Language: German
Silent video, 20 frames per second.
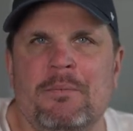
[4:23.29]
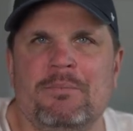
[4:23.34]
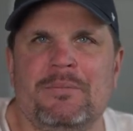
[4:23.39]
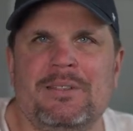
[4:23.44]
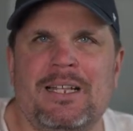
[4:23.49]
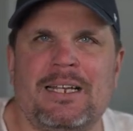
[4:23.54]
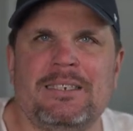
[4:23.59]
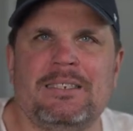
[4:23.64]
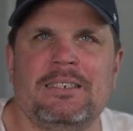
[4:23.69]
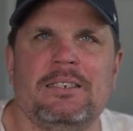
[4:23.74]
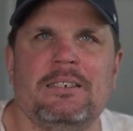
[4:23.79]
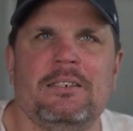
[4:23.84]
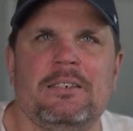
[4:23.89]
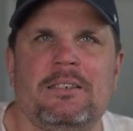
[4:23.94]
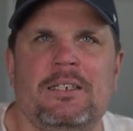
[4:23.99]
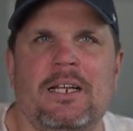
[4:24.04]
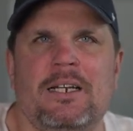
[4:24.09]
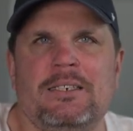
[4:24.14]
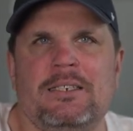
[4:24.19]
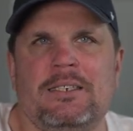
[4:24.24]
dass
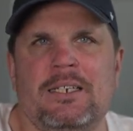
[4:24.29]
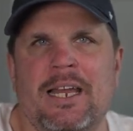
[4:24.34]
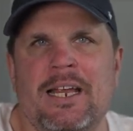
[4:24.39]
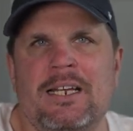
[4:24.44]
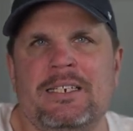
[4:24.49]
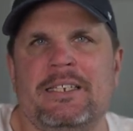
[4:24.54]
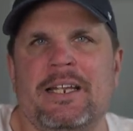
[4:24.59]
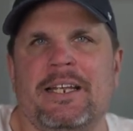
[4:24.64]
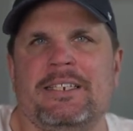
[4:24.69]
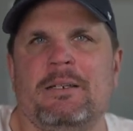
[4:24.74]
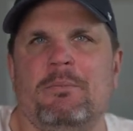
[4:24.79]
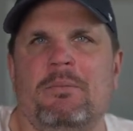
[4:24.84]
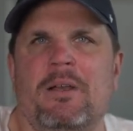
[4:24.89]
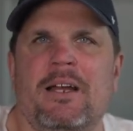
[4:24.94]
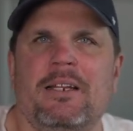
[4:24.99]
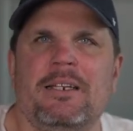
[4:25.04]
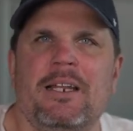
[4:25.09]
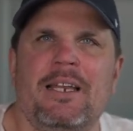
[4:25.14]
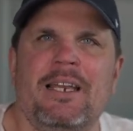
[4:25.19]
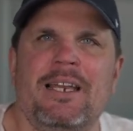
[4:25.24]
das erste
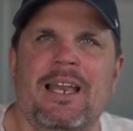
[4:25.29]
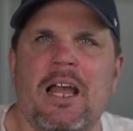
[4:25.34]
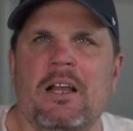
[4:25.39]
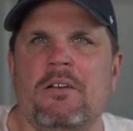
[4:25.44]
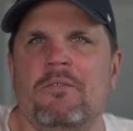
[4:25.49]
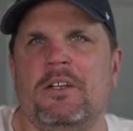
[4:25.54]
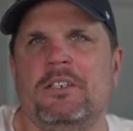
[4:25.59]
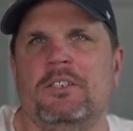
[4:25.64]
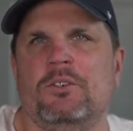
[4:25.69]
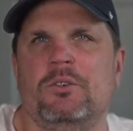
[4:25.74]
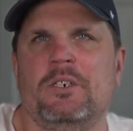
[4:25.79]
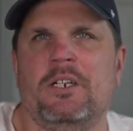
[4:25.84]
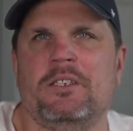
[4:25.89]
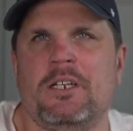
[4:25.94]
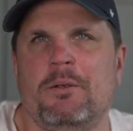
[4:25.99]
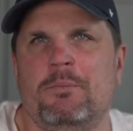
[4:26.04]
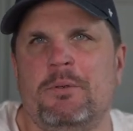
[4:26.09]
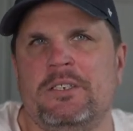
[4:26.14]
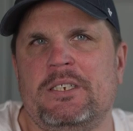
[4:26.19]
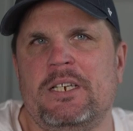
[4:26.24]
Exemplar der Langversion der
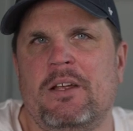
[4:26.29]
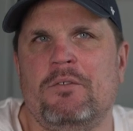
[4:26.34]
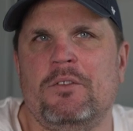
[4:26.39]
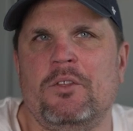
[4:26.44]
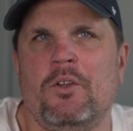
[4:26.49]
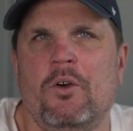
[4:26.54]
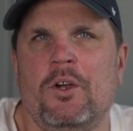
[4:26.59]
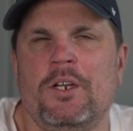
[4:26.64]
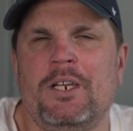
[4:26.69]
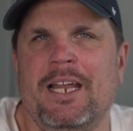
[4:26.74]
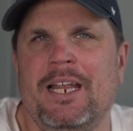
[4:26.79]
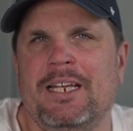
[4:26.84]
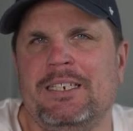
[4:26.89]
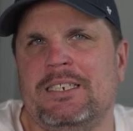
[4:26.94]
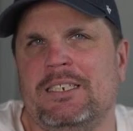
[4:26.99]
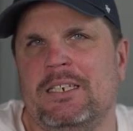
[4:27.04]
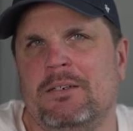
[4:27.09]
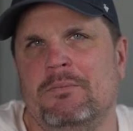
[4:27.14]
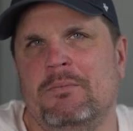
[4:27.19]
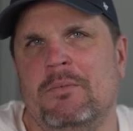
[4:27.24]
777-9
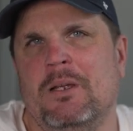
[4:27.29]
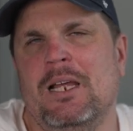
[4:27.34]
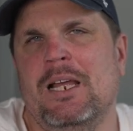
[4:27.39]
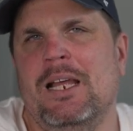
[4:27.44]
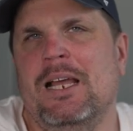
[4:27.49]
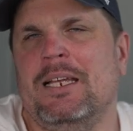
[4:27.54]
erst im